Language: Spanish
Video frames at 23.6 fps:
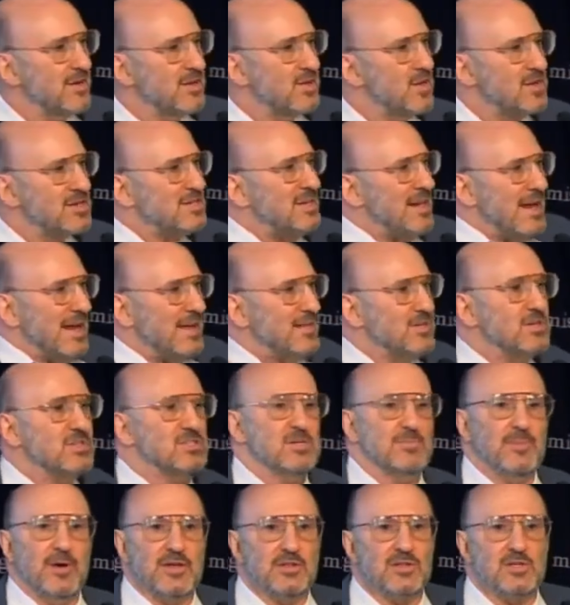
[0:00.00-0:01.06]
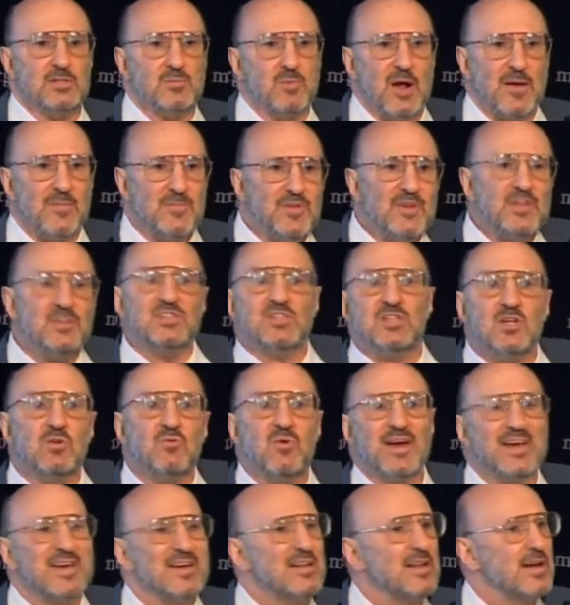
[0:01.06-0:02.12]
No anticipa este problema.
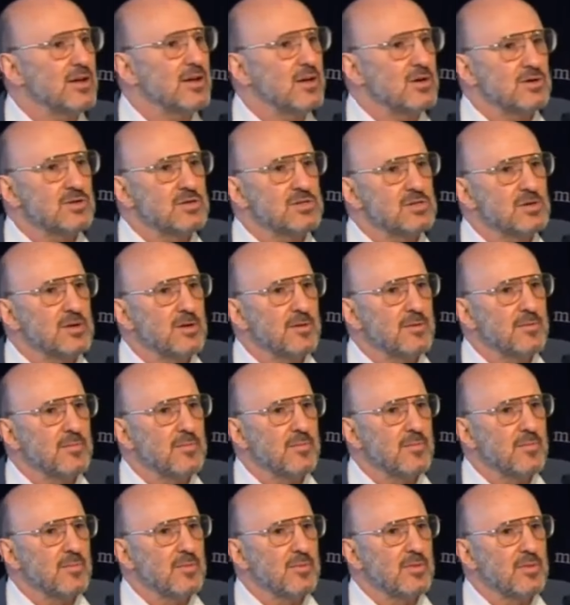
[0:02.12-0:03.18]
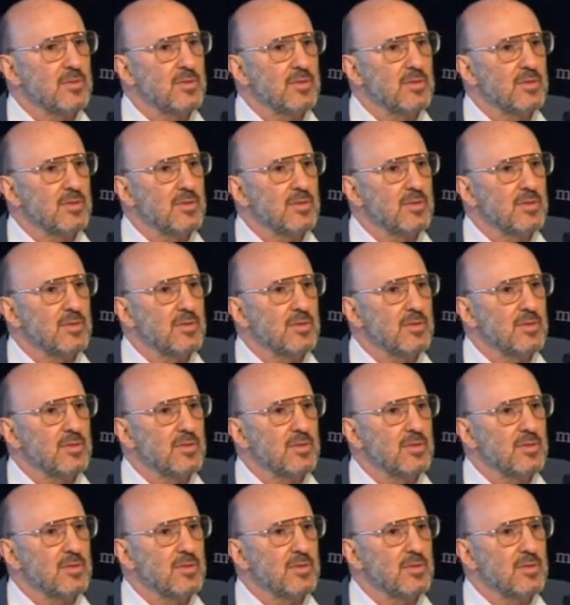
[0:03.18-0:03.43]
Estos son los reguladores.